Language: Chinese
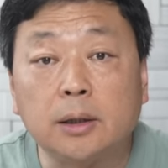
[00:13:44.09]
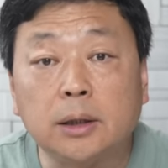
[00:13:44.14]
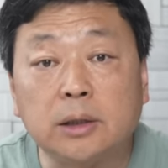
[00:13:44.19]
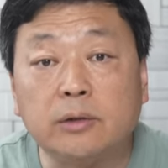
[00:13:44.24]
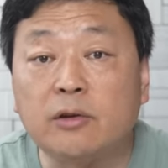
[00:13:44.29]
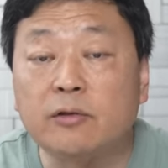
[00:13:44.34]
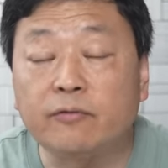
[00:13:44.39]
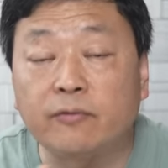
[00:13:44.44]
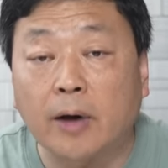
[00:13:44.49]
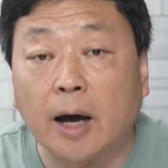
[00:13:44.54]

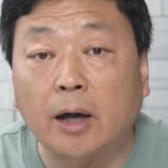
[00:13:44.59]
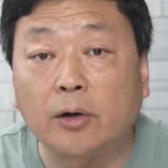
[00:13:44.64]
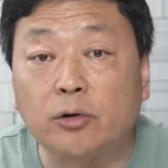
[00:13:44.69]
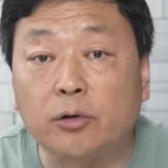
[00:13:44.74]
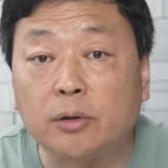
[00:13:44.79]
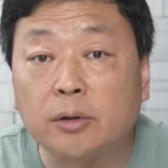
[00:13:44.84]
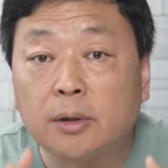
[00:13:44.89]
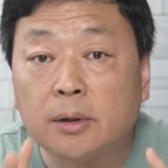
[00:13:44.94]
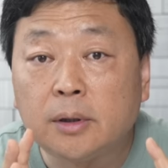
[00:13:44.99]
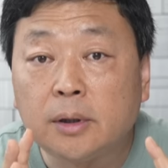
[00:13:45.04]
因为法
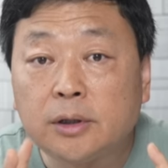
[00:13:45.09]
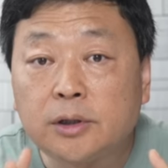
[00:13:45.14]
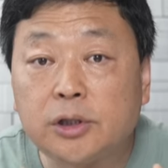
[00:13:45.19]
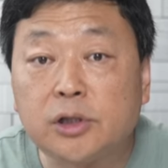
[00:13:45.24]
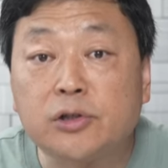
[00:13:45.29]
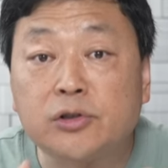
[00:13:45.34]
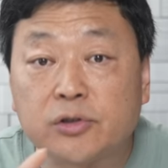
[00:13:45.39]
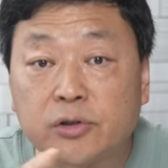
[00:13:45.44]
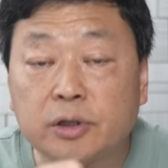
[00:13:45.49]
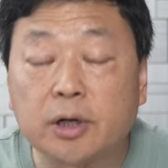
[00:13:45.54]
律
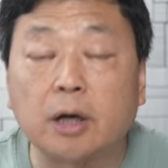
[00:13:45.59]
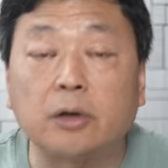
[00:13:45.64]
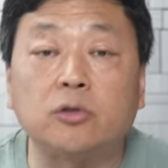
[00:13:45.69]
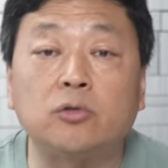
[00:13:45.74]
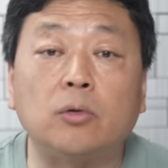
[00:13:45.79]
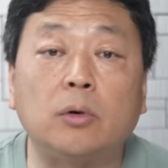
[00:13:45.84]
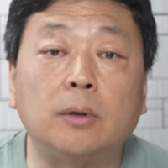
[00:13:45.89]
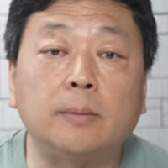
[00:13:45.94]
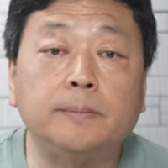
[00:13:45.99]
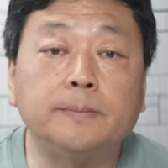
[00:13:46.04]
禁止这样
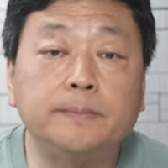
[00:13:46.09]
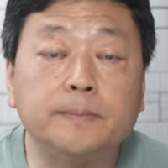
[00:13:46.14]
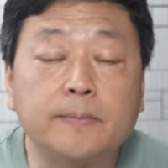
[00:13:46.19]
做。